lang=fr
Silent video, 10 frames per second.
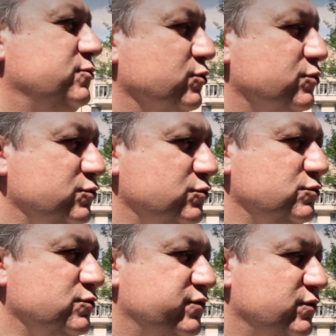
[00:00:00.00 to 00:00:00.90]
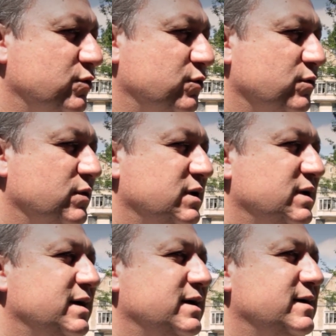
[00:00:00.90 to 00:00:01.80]
Donc nous, nous voulons
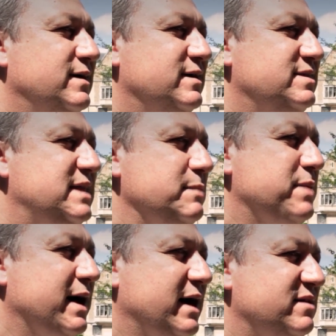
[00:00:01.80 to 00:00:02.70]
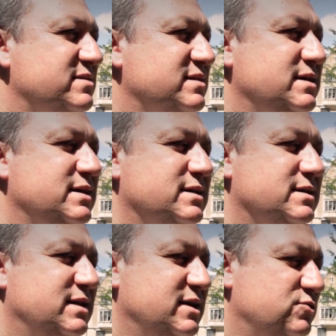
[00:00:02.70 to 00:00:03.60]
débarrasser
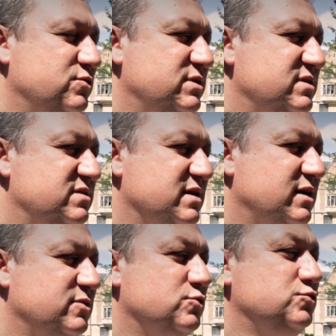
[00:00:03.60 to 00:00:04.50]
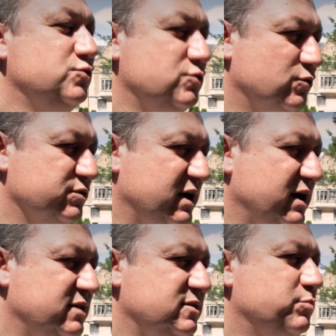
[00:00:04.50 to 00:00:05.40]
les Tunisiens de toute
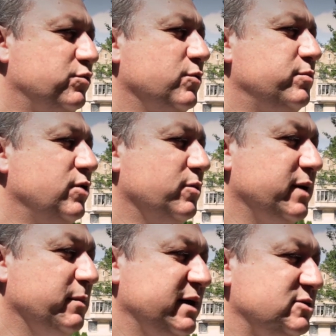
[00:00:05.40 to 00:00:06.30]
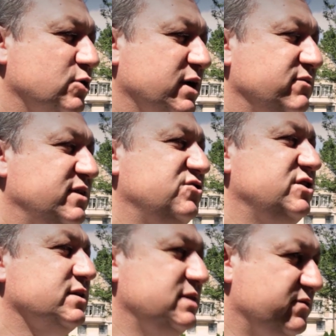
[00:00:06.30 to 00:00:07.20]
contrainte pour leur permettre de
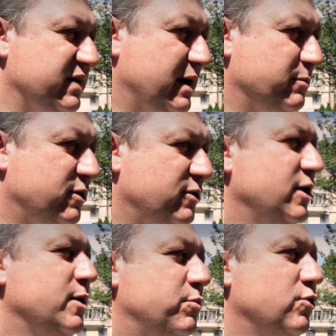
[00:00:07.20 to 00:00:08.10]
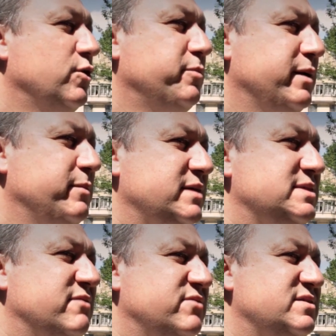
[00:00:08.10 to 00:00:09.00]
réfléchir différemment, pour leur permettre
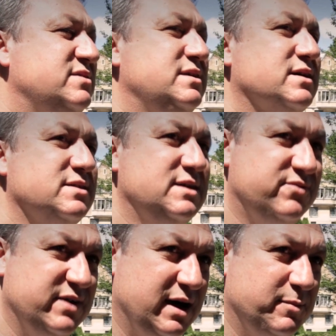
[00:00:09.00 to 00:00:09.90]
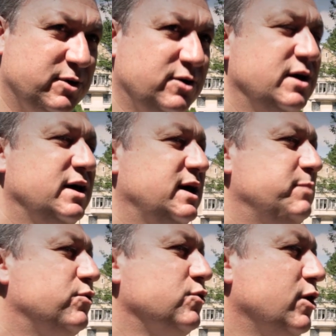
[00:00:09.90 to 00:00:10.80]
d'investir différemment et
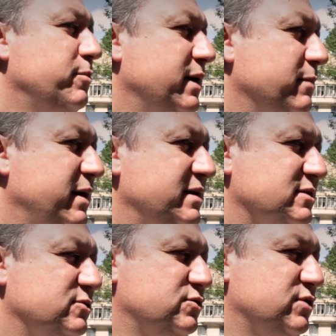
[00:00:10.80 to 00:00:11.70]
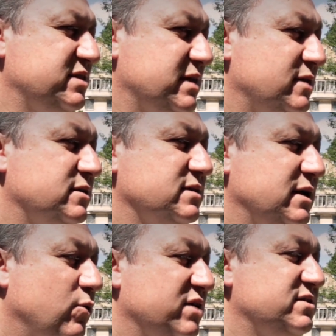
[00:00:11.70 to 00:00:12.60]
pour leur permettre d'atteindre des
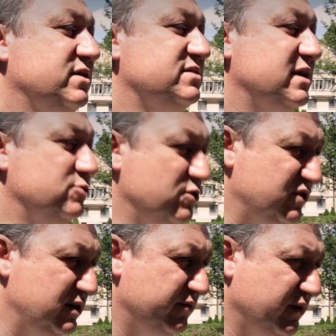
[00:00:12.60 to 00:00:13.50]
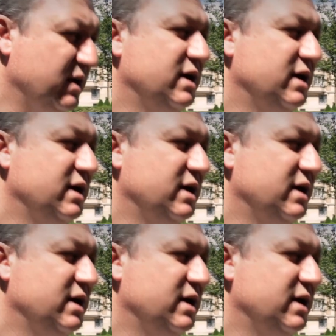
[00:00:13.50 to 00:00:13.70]
croissances à deux chiffres